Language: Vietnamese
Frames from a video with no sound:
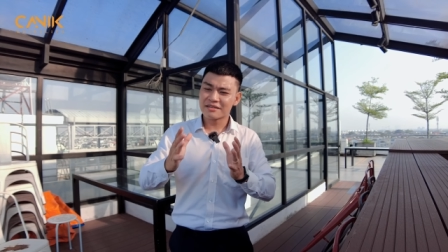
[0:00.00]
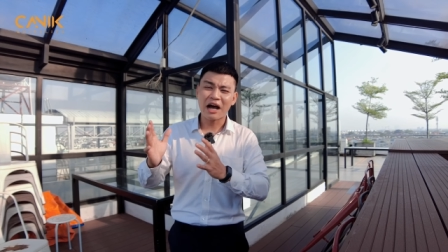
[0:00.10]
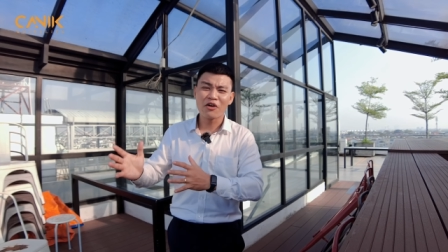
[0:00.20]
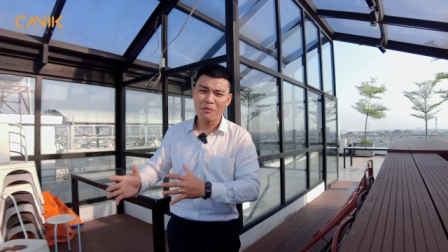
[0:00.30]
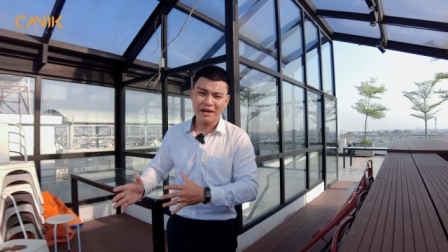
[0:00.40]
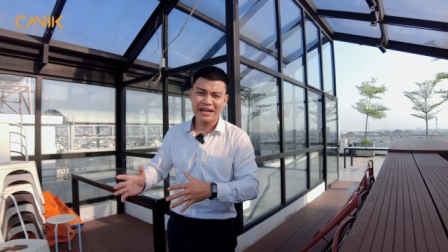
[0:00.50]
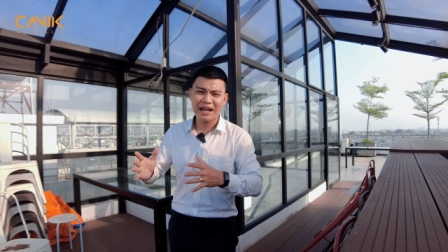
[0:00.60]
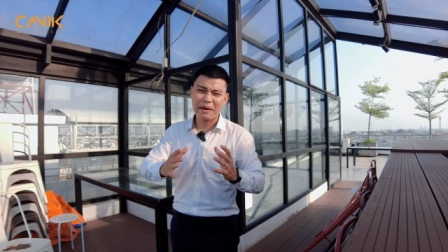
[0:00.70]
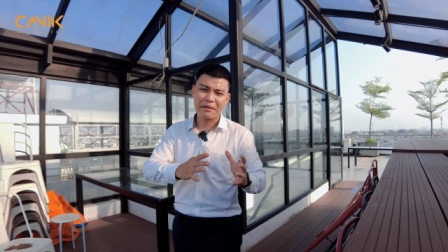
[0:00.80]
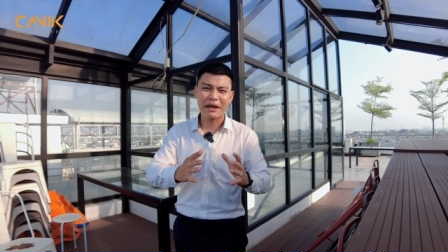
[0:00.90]
thân của mình hay
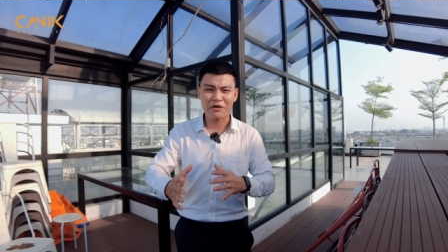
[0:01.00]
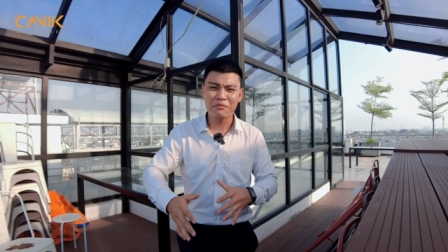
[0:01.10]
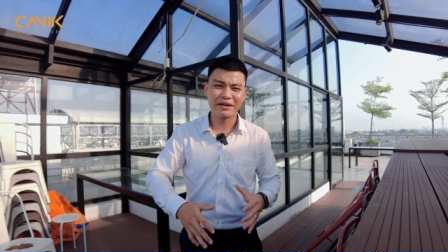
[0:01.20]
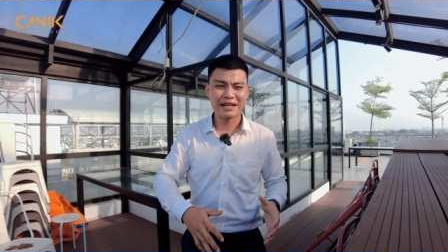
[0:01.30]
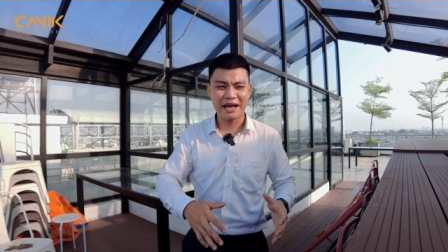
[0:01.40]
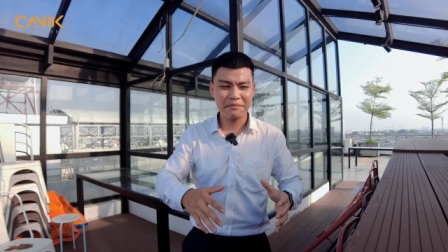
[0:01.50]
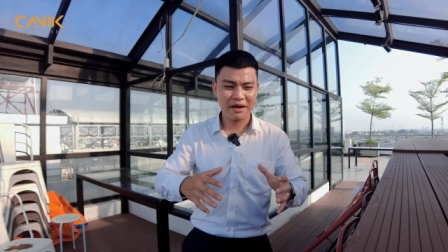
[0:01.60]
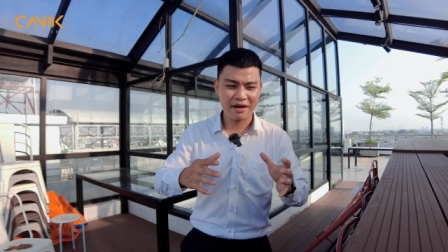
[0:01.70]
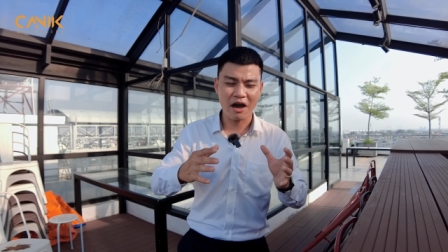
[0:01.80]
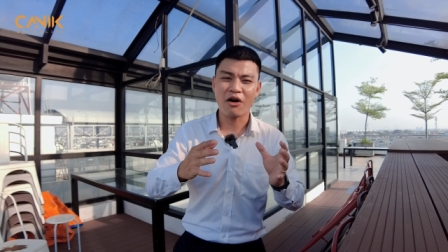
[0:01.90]
là bạn bè của mình để
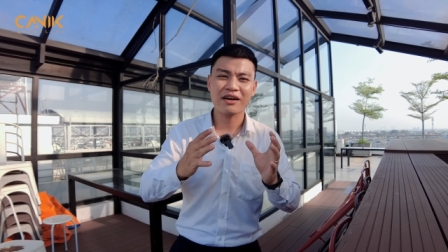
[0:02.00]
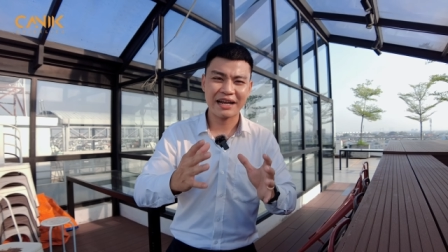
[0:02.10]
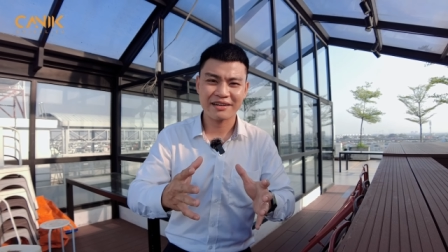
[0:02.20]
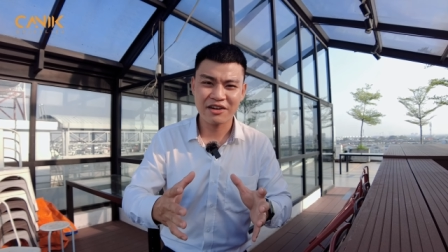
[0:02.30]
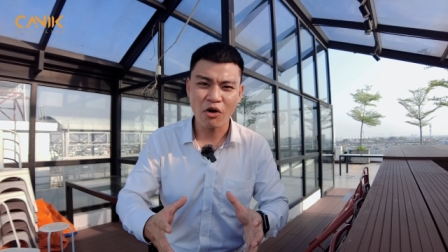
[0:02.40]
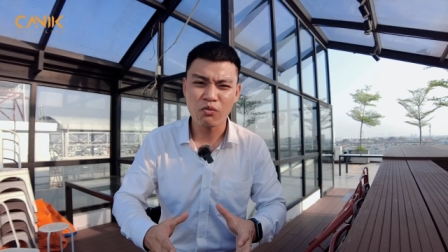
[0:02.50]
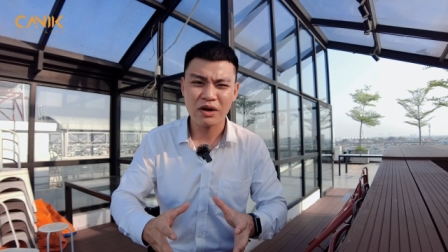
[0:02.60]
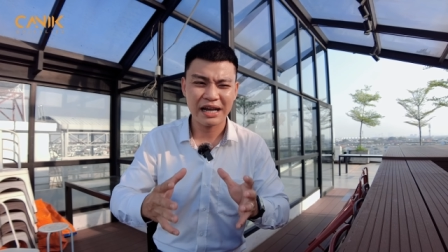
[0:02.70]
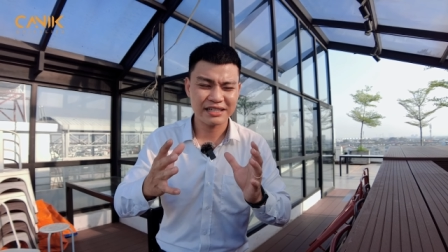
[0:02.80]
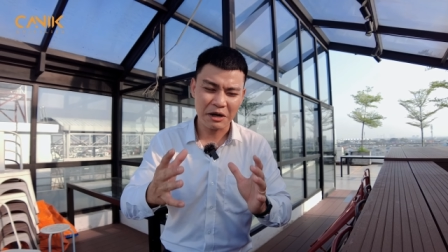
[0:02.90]
mà họ canh khung
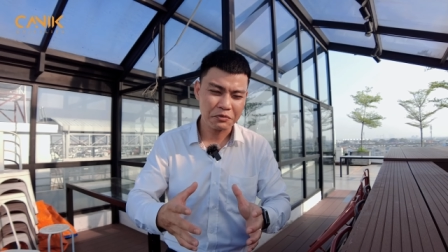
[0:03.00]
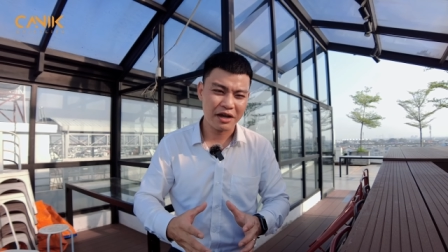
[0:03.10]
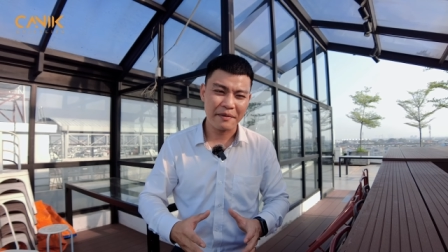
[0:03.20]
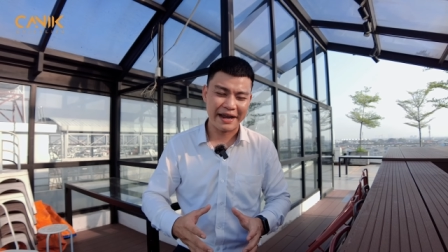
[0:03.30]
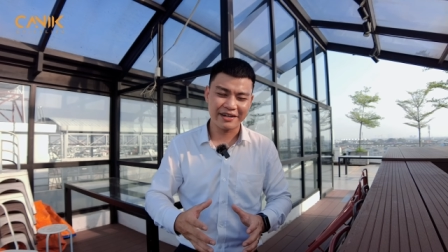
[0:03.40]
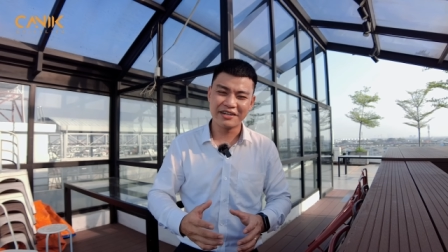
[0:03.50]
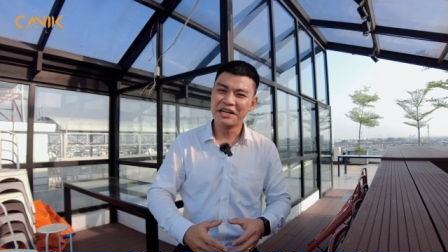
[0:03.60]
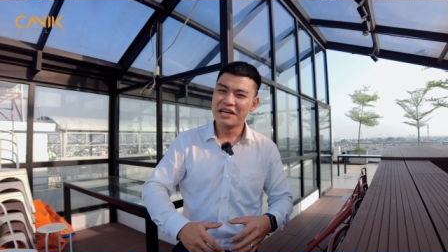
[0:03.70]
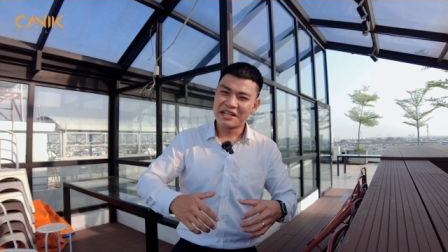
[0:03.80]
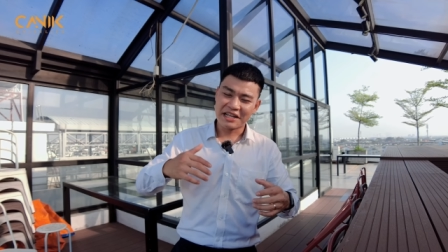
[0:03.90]
canh góc cho các bạn được
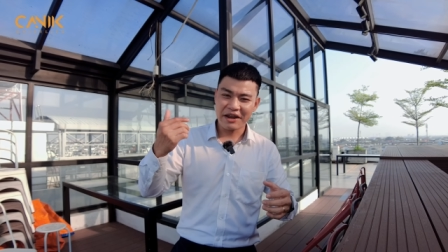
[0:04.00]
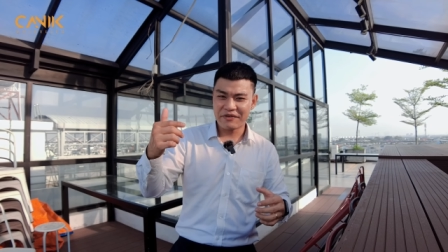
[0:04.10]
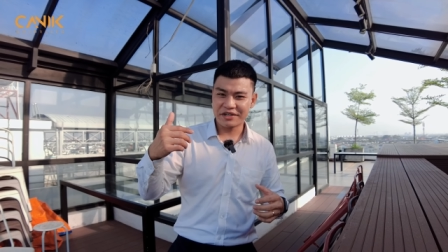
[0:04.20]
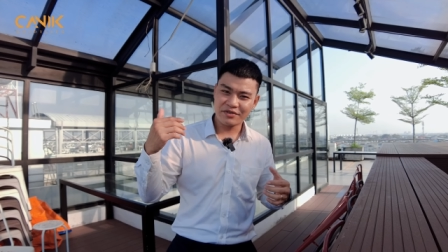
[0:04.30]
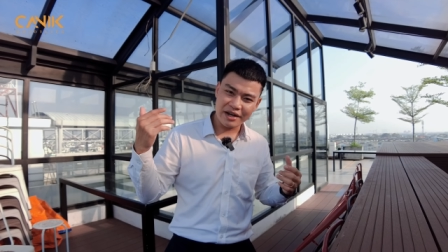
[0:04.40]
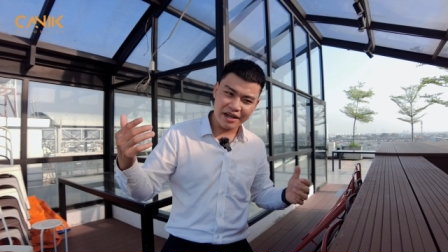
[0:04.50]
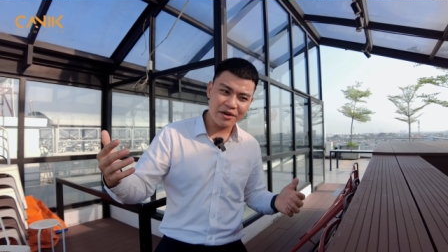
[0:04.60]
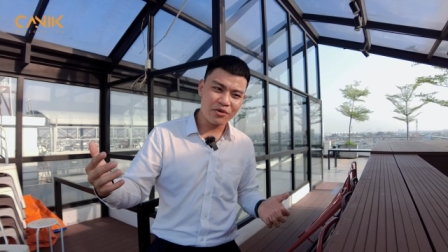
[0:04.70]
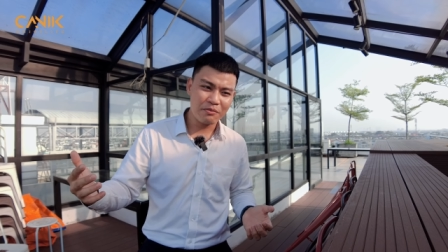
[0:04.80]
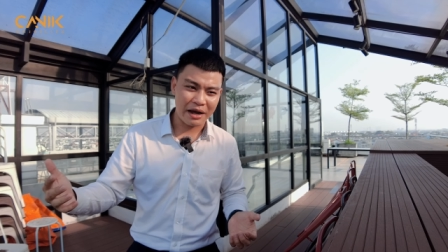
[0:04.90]
thì cái việc
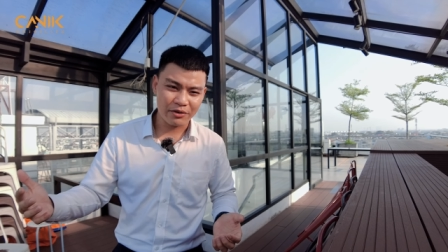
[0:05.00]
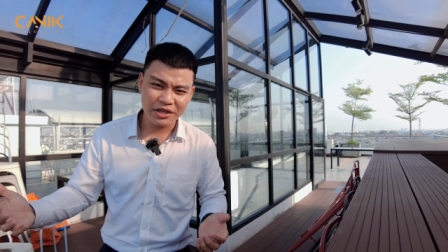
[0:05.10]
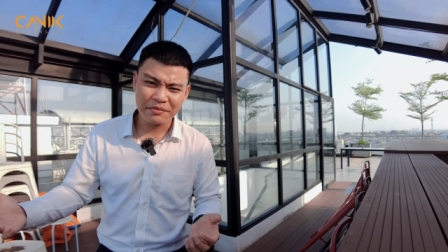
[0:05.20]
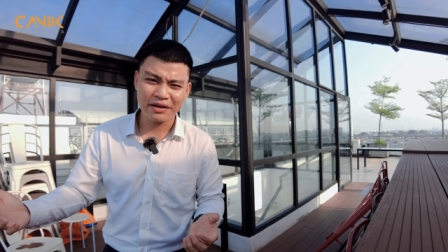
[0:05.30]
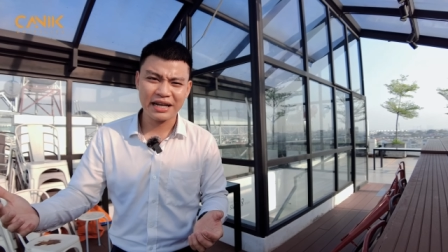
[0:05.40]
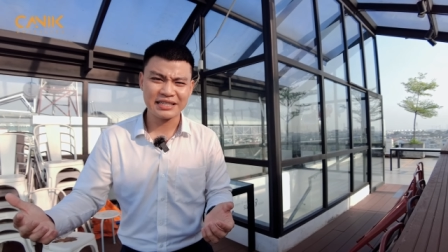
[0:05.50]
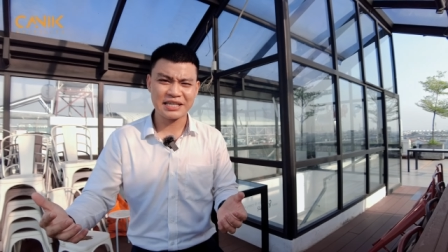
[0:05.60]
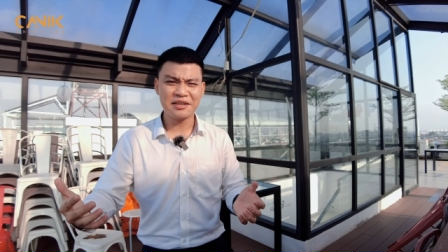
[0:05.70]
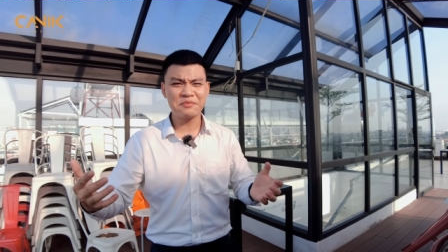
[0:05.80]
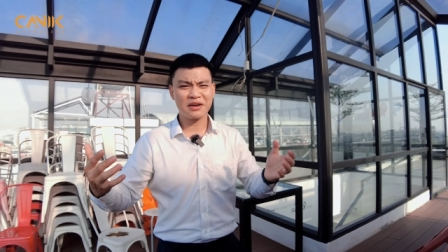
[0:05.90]
tracking khuôn mặt của thiết bị này
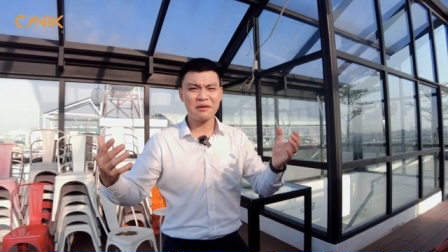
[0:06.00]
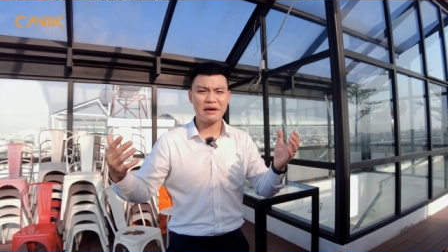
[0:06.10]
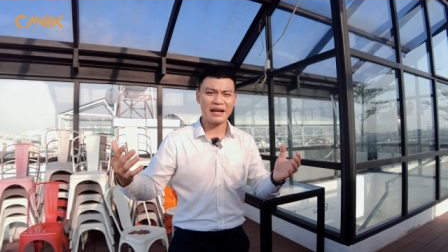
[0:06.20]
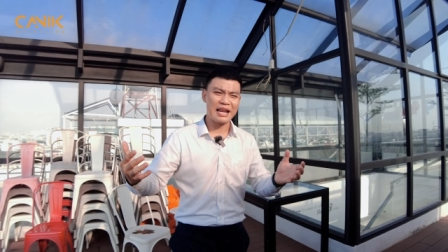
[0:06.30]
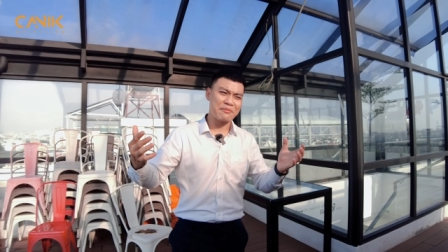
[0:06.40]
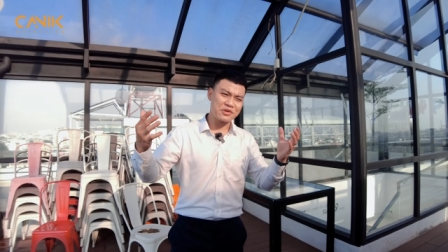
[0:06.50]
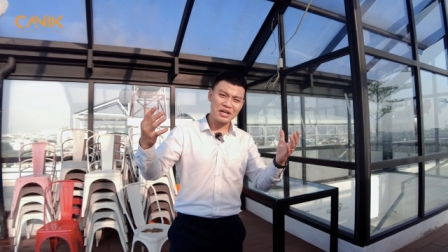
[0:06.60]
sẽ giúp cho các bạn làm được